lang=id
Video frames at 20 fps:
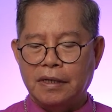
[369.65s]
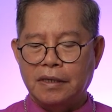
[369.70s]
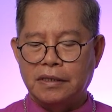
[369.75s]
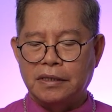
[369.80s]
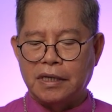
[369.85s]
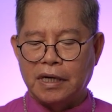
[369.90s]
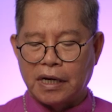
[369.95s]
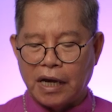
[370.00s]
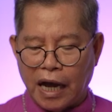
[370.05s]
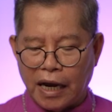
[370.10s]

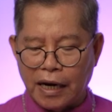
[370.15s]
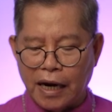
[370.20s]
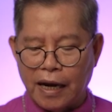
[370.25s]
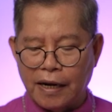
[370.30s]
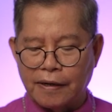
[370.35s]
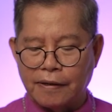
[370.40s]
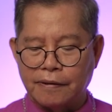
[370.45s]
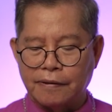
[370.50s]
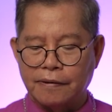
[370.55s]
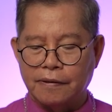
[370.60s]

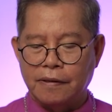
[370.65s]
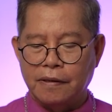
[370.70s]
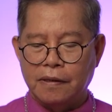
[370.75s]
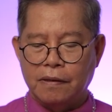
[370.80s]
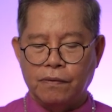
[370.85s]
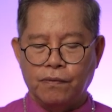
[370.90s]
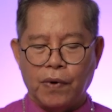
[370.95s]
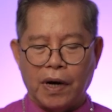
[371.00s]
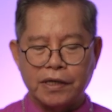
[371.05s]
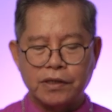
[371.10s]
sekarang
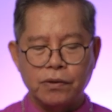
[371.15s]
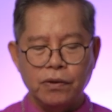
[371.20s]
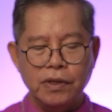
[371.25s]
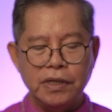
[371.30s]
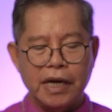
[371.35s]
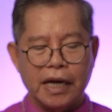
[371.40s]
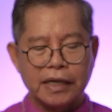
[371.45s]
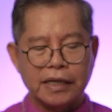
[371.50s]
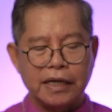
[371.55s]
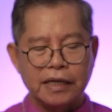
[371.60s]

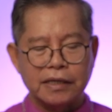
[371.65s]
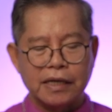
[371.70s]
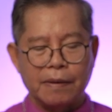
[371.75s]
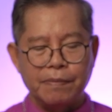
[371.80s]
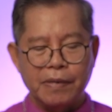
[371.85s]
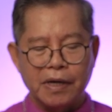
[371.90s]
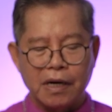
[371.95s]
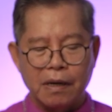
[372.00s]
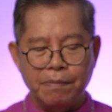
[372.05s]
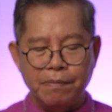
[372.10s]
waktunya kita
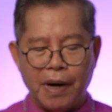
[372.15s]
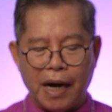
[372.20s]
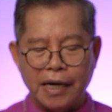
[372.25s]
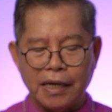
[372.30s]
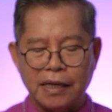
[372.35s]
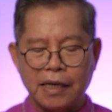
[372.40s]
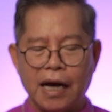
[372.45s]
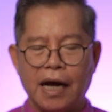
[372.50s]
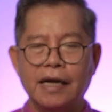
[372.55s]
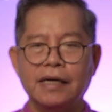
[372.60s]

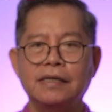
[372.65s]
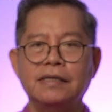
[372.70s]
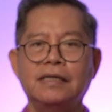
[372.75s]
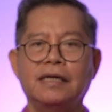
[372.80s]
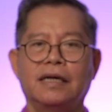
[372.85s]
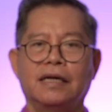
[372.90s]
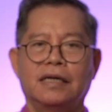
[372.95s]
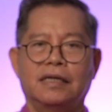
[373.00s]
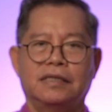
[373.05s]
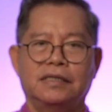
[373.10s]
mengembangkan
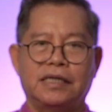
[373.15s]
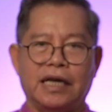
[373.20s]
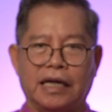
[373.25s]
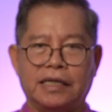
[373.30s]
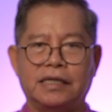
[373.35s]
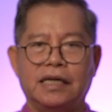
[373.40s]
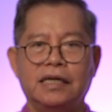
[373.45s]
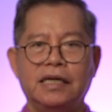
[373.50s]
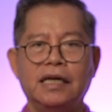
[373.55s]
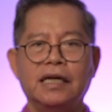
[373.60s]

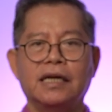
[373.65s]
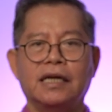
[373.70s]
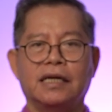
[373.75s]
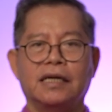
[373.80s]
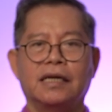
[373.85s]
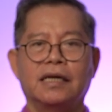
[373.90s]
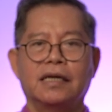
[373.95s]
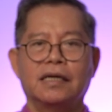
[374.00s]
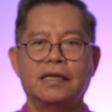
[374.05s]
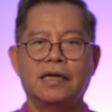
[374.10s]
jati diri
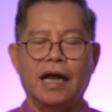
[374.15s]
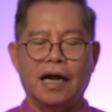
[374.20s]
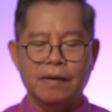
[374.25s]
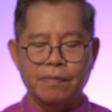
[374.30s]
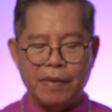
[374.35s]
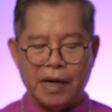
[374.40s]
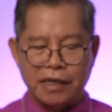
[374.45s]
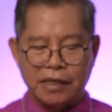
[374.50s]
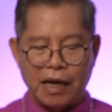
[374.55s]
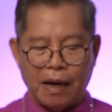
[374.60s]
dan
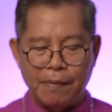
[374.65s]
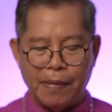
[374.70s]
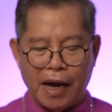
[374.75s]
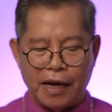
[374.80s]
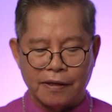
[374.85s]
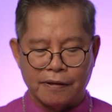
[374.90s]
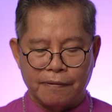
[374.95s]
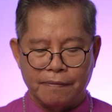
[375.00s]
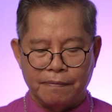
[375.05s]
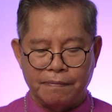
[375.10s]
martabat